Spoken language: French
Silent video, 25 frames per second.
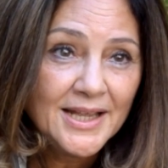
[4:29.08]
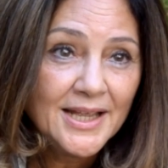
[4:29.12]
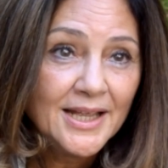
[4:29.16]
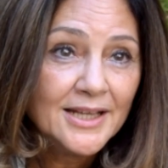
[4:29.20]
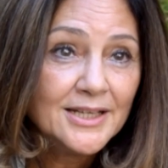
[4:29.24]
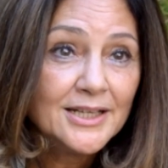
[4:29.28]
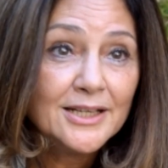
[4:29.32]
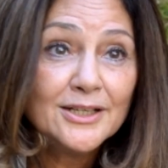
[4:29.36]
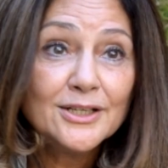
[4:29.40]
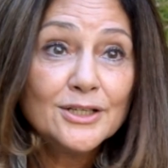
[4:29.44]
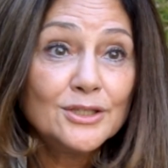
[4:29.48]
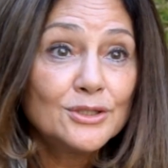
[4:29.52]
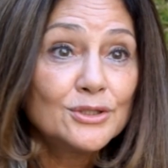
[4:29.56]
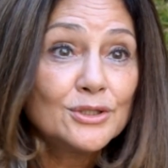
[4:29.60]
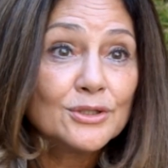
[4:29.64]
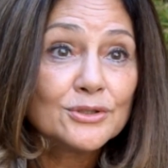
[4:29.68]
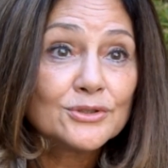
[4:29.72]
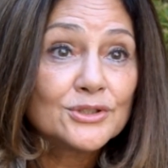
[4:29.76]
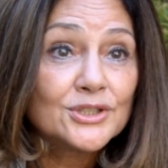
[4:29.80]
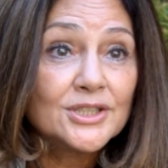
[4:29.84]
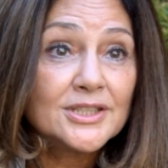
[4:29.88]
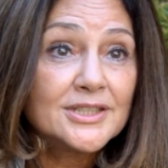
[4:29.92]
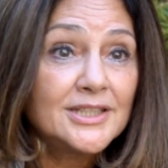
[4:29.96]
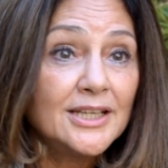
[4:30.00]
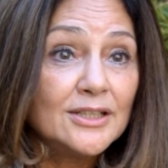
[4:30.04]
Euh,
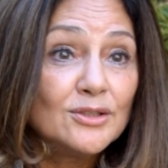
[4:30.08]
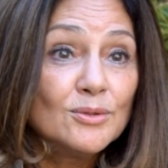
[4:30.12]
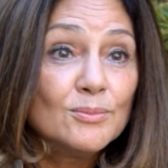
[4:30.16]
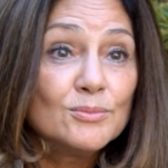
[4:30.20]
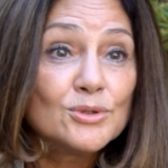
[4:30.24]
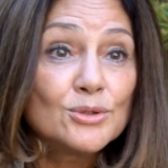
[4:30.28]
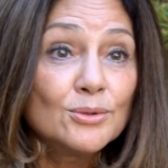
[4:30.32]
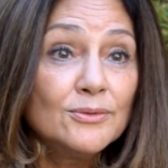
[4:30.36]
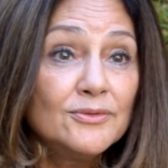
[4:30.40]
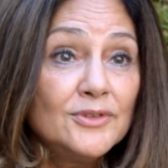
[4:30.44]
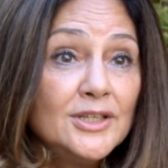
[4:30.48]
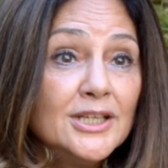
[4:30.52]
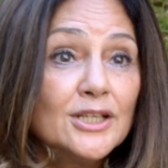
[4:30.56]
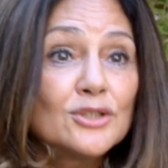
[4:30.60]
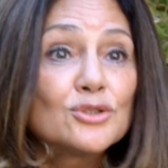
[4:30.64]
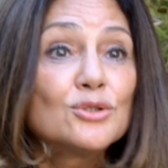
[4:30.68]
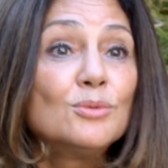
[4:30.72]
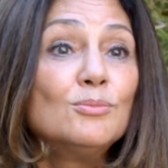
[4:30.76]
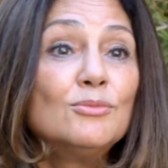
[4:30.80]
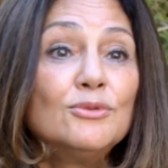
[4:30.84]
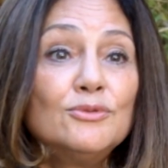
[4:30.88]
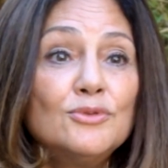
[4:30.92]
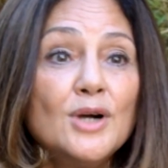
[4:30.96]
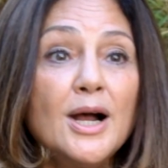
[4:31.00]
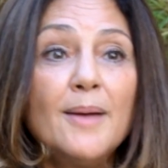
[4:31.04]
j'essaie de me souvenir, je
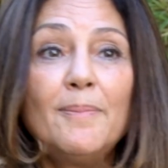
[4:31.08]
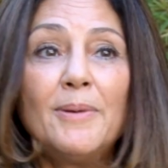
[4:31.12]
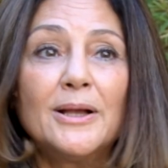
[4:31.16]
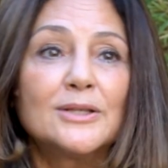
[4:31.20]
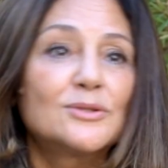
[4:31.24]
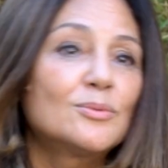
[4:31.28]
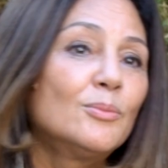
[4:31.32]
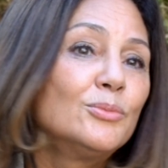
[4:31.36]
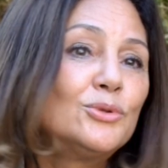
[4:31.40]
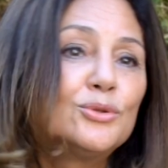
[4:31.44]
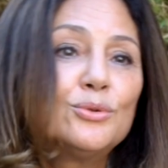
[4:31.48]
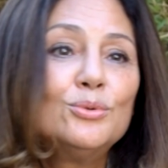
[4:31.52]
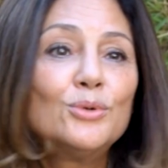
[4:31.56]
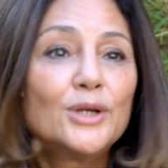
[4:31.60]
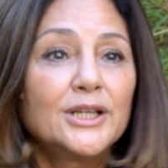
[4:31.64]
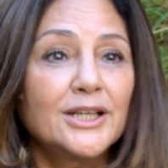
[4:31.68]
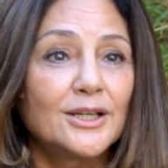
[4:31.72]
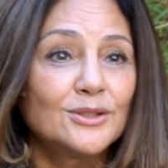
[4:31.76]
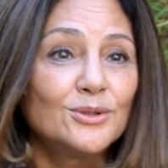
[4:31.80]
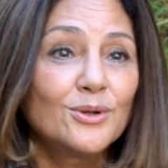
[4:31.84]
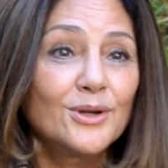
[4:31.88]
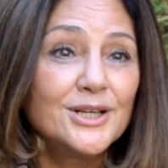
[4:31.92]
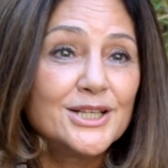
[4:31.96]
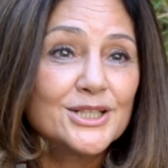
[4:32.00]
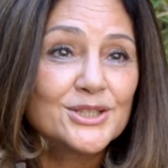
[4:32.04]
me vois par exemple courir
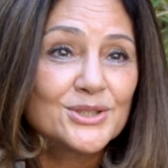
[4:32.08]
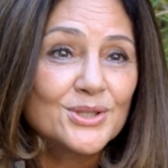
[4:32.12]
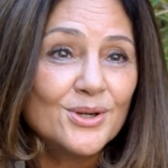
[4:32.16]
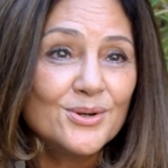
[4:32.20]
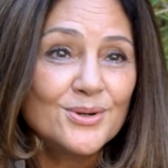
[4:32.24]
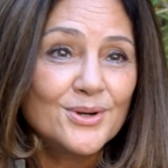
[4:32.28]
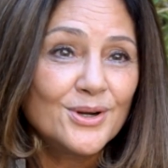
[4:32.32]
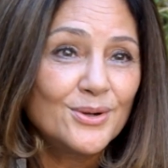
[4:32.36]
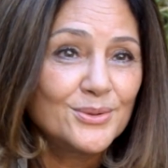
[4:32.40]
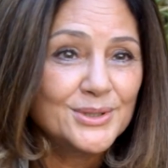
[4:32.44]
dans les champs. Hein.